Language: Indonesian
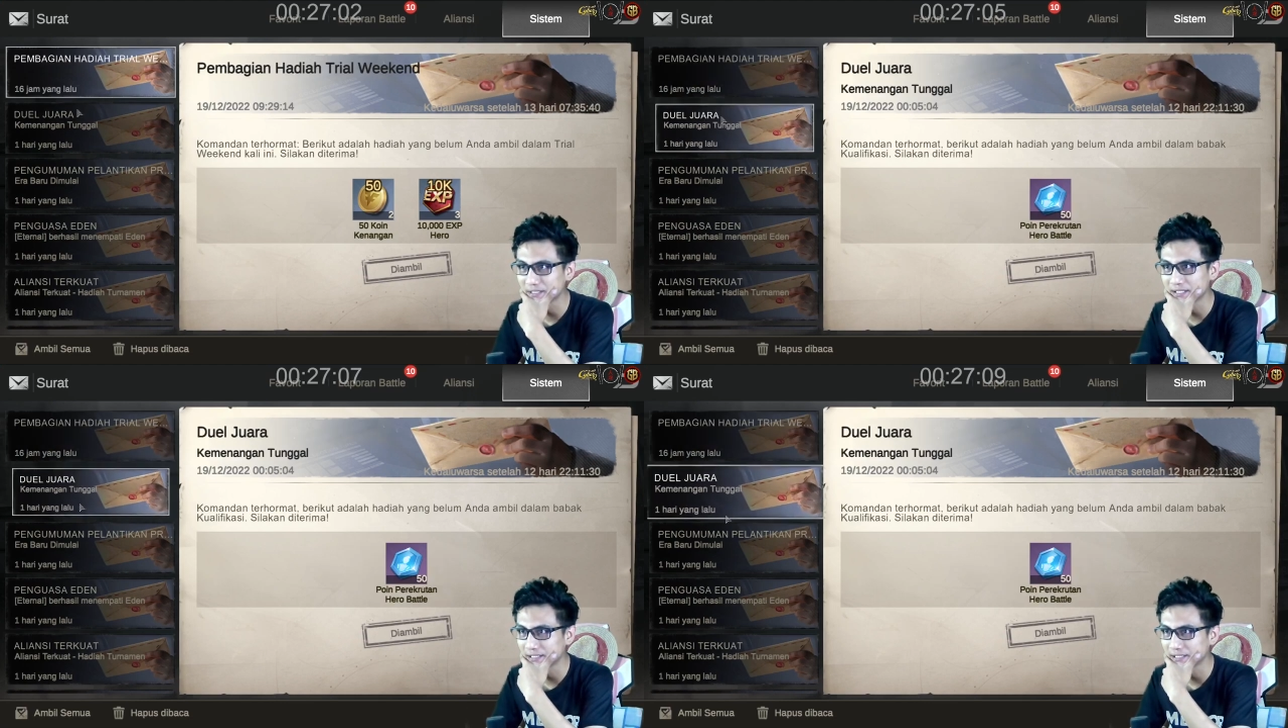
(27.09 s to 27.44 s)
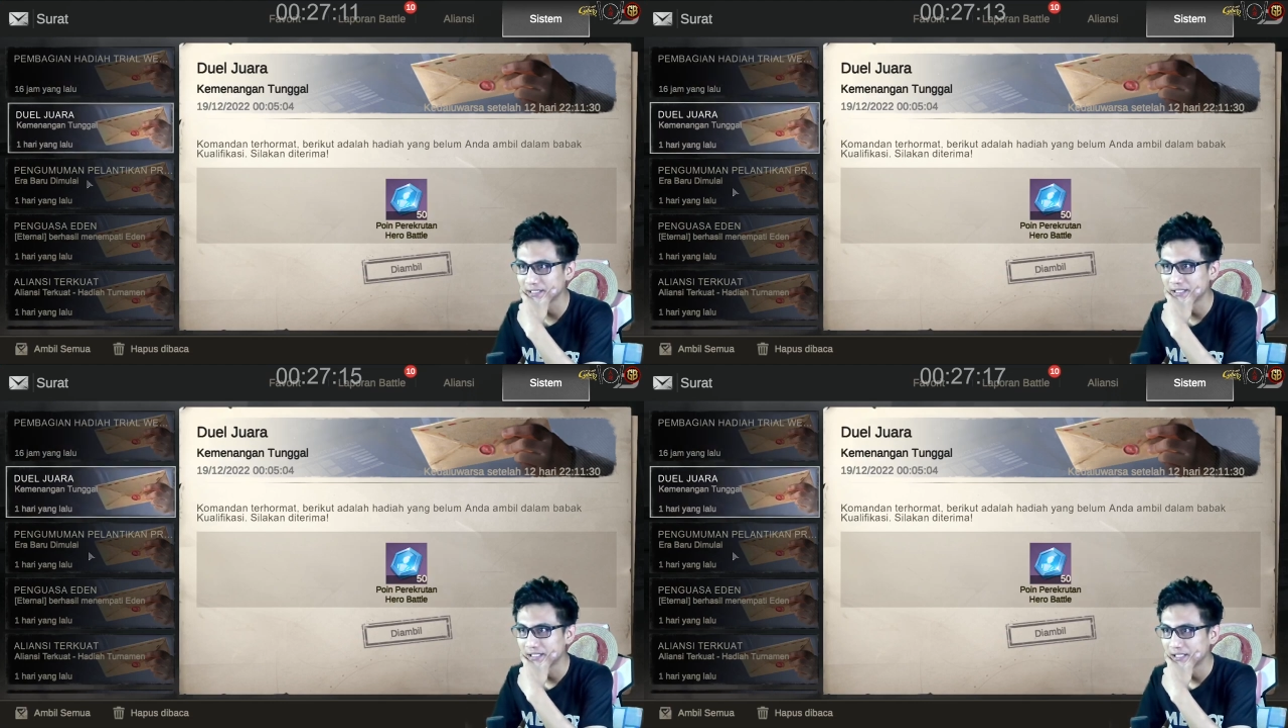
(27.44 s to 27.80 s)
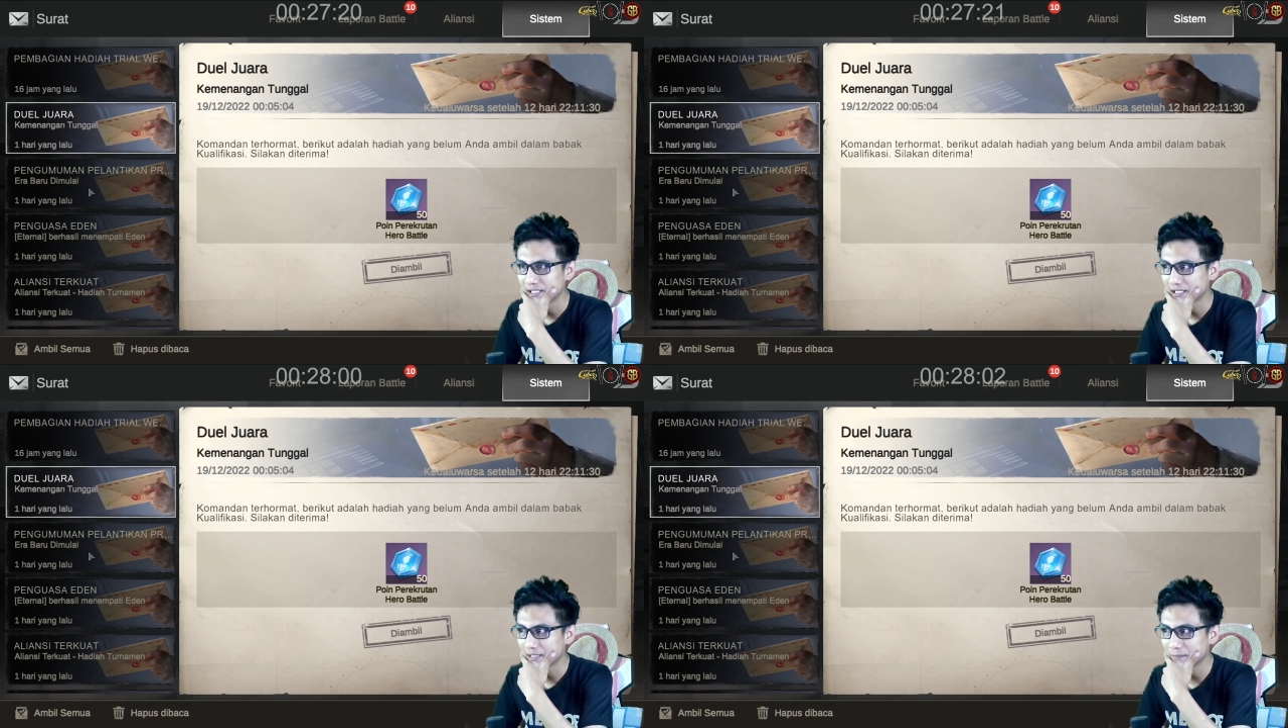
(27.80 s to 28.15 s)
nih.
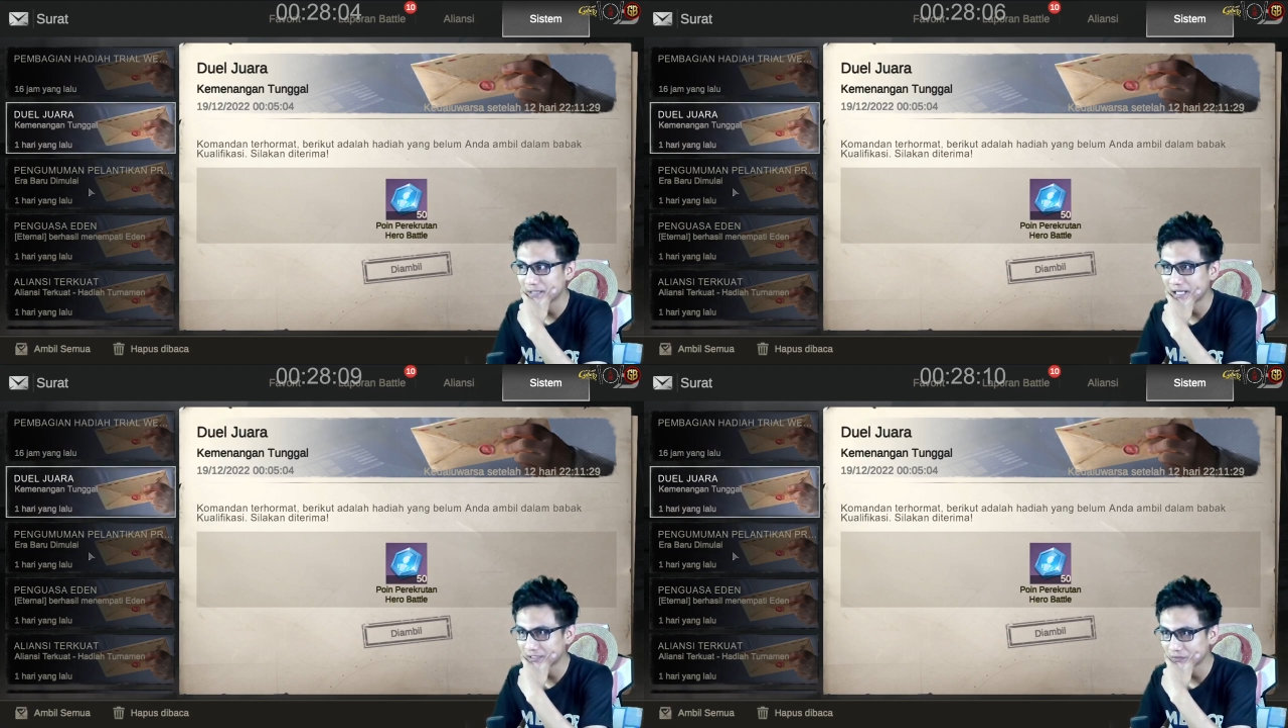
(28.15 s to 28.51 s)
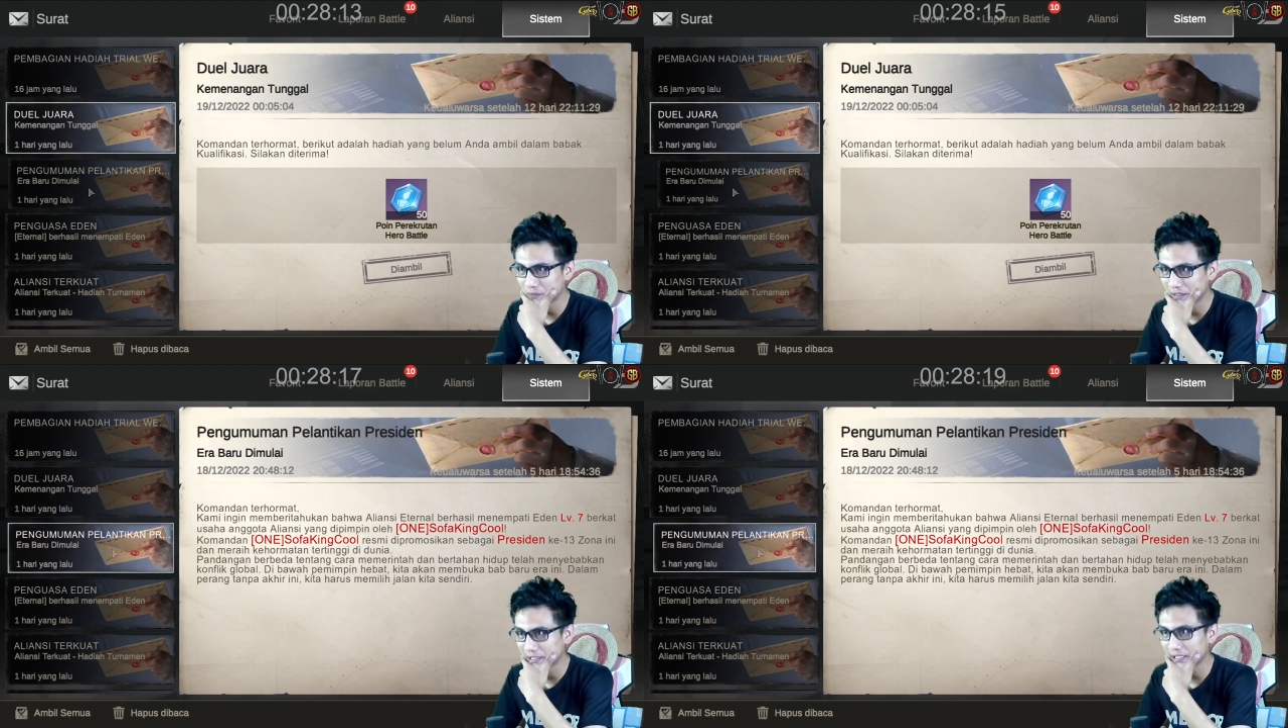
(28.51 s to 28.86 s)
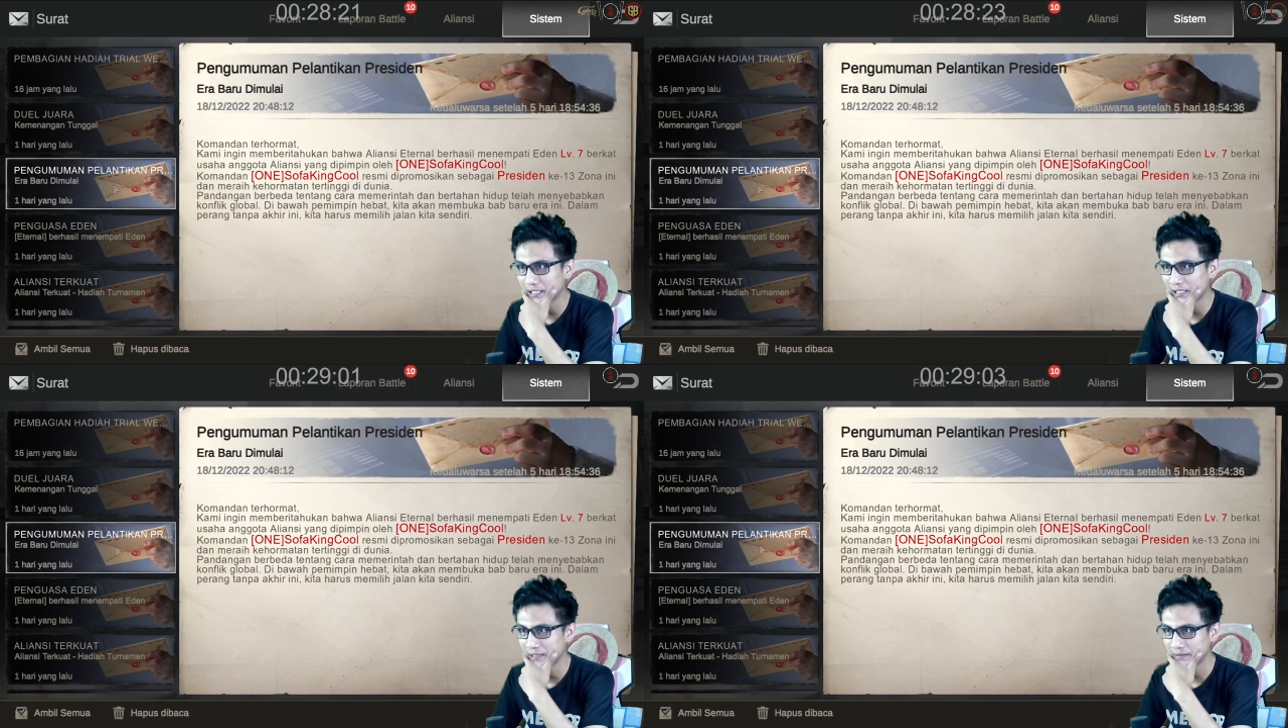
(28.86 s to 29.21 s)
Kemenangan
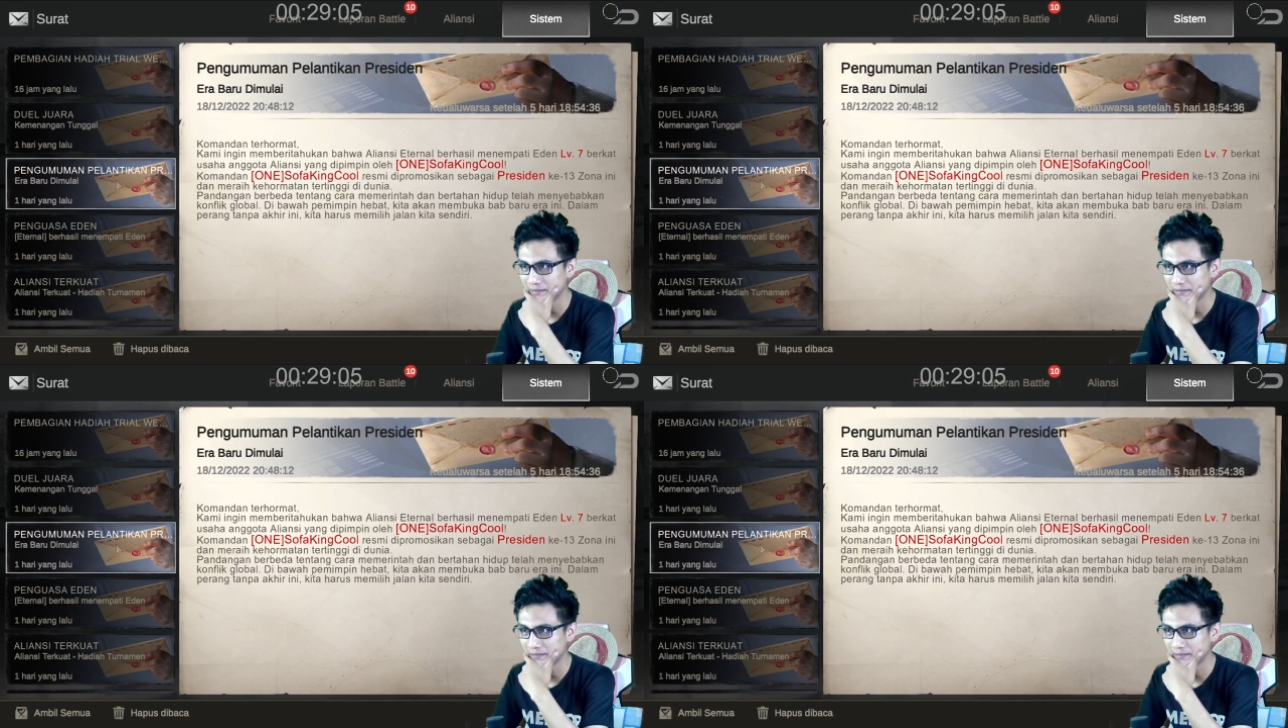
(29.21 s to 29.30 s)
juara.